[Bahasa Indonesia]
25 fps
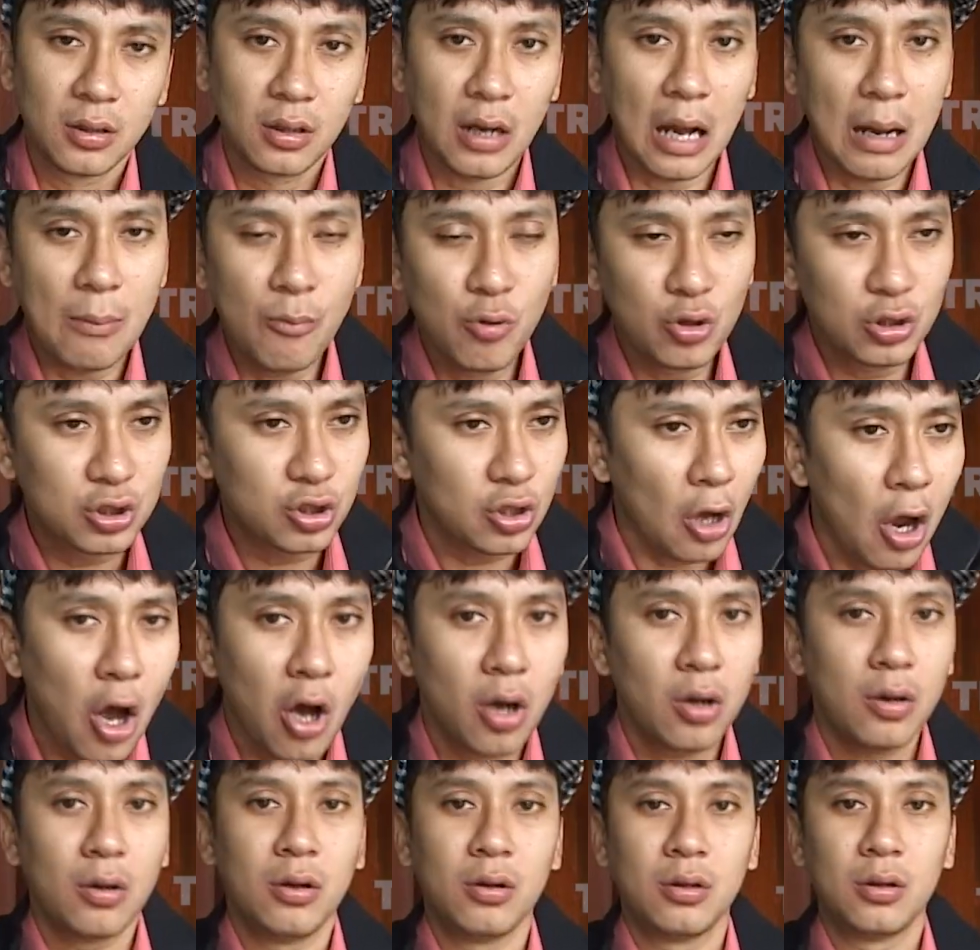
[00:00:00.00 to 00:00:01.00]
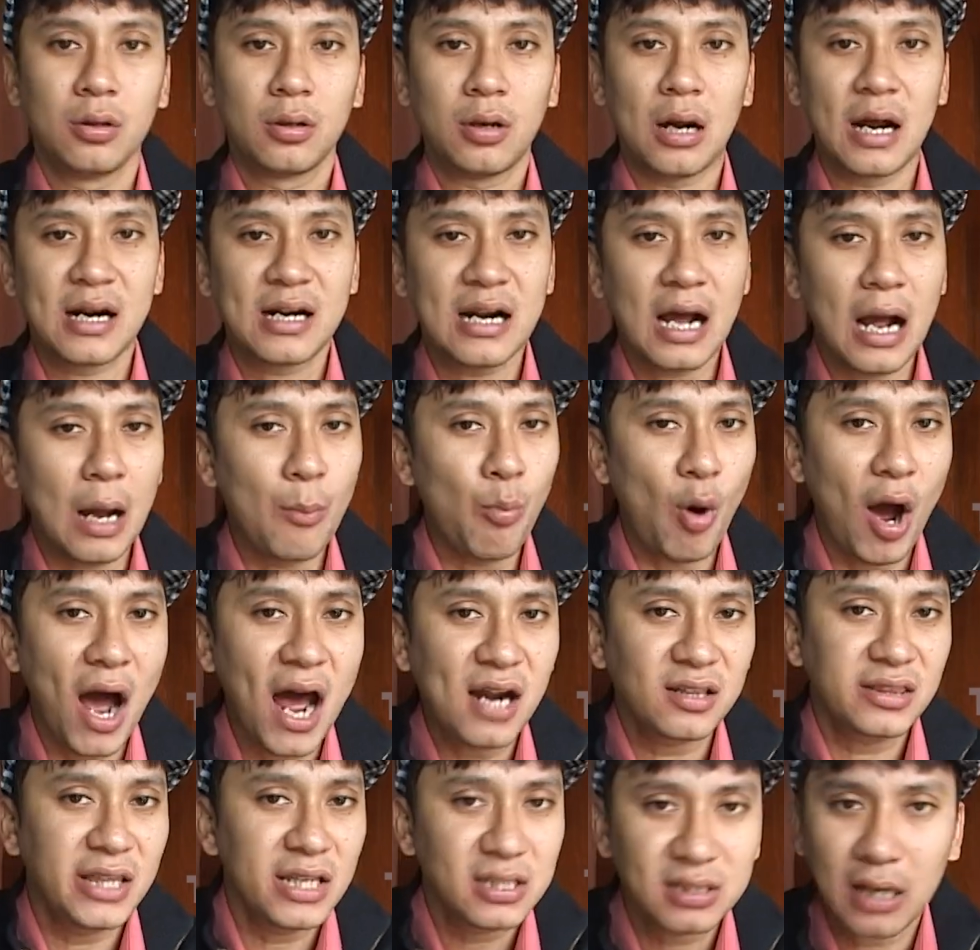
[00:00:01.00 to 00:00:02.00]
Kamu sok, karena kamu
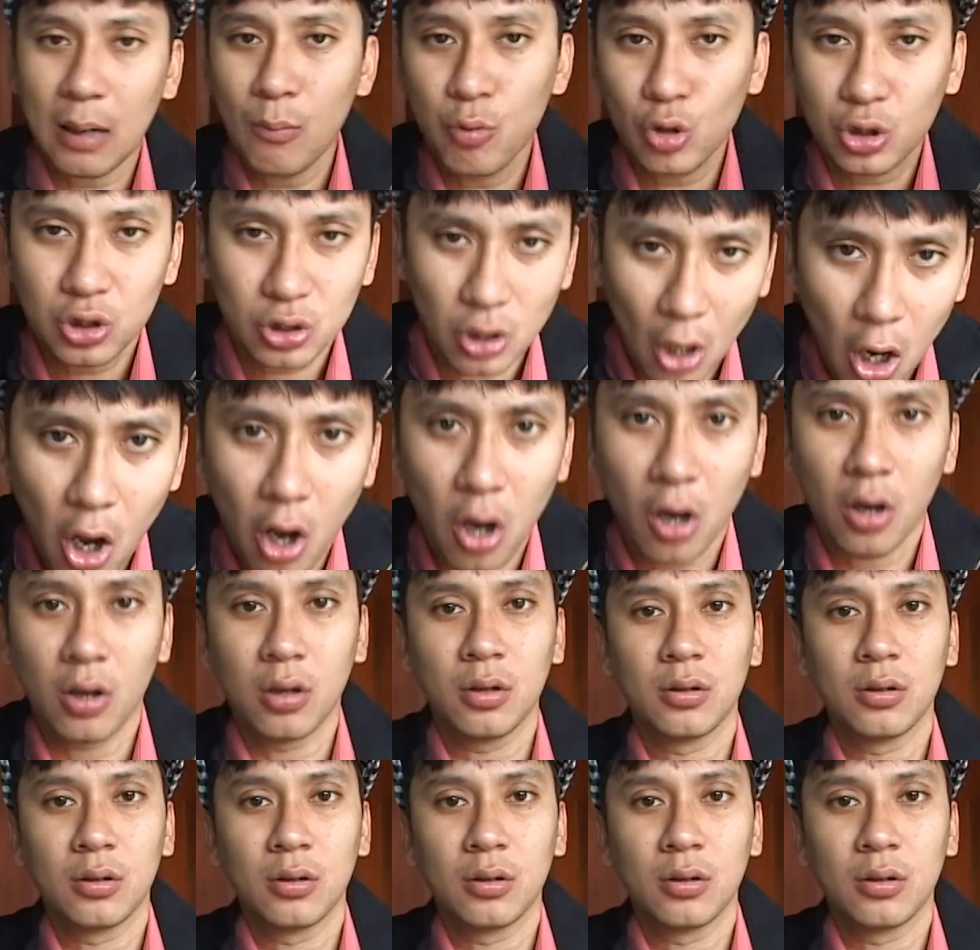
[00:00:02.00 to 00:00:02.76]
artis kamu sok.